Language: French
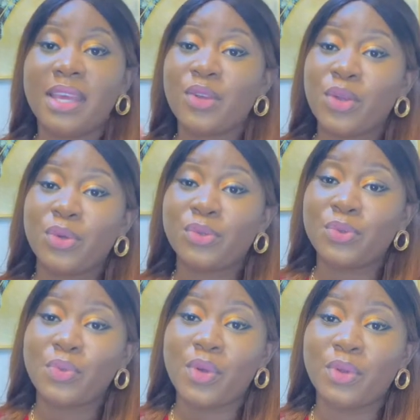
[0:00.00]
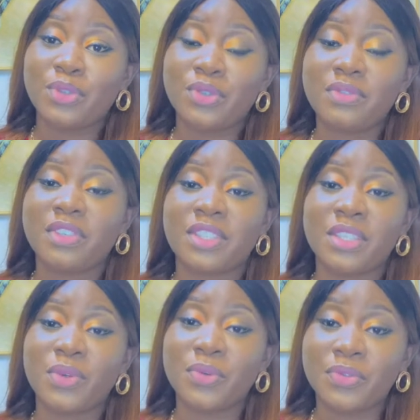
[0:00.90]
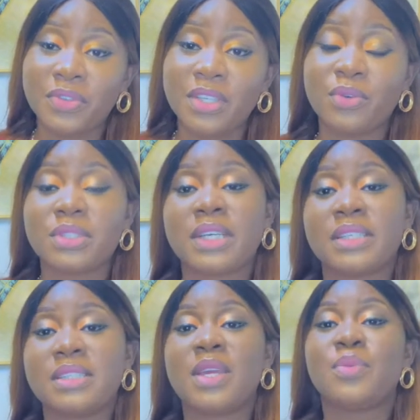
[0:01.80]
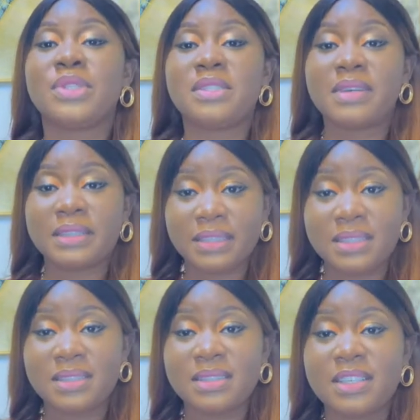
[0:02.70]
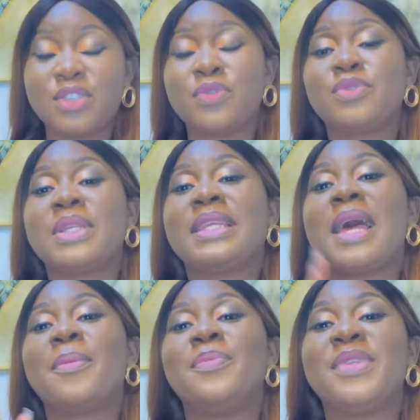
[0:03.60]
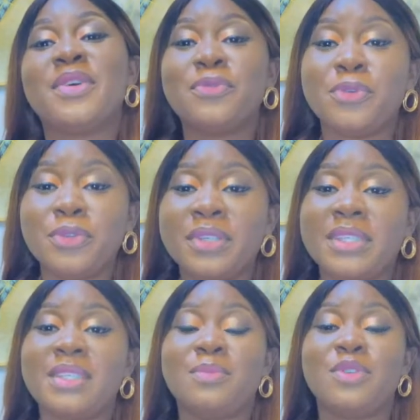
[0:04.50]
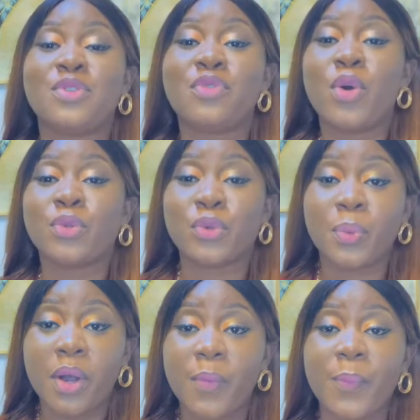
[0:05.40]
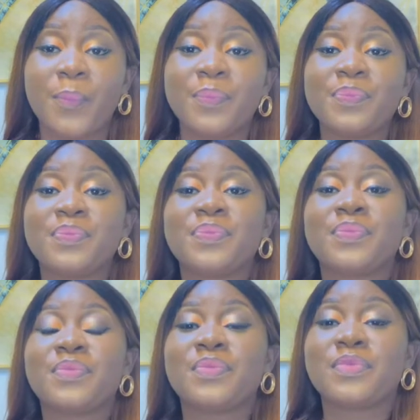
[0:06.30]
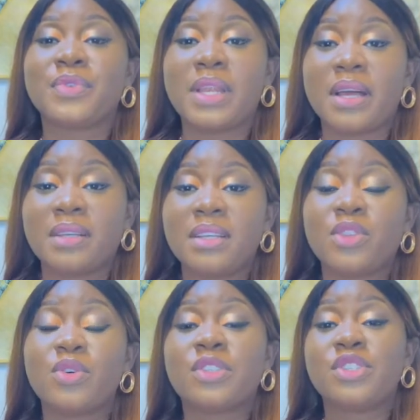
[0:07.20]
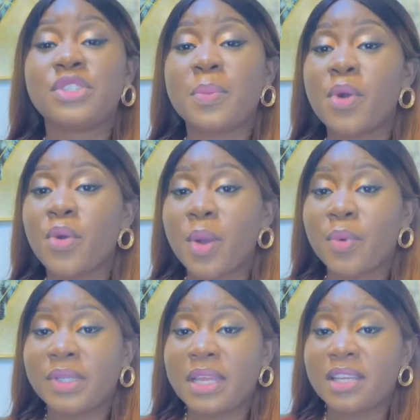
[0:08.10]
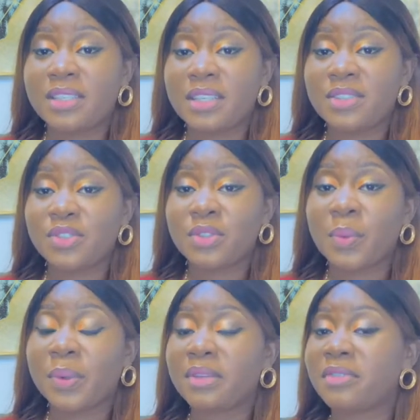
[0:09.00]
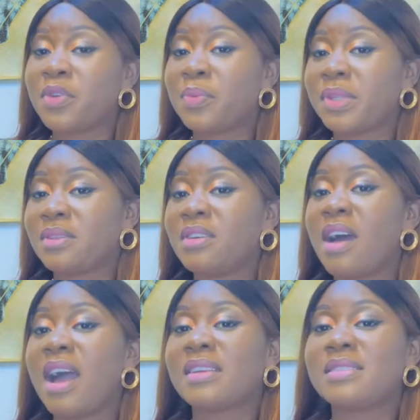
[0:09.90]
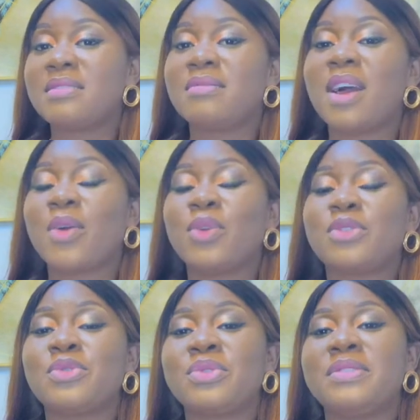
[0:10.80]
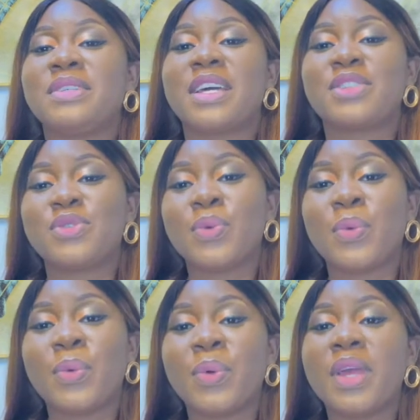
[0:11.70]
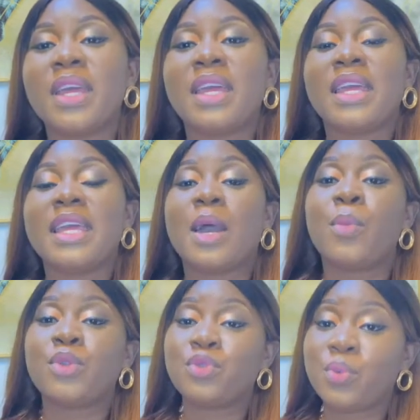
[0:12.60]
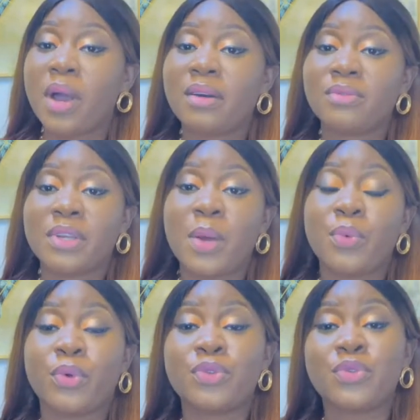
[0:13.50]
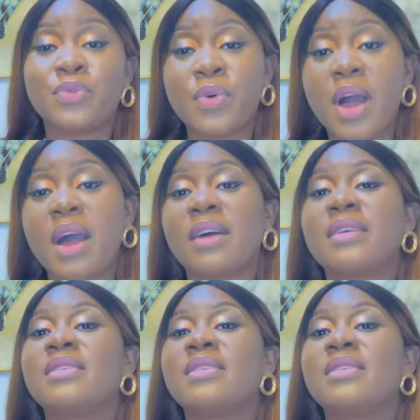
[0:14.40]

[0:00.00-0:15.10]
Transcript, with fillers: Hello tout le monde, je suis Virginie Kofi, coach chrétien et motivatrice, et je vous souhaite la bienvenue dans cette émission Voir autrement. Voilà. Donc si tu n'es pas encore abonné à la chaîne, je t'en prie, fais-le maintenant. Active la cloche de notification et abonne-toi, voilà, pour recevoir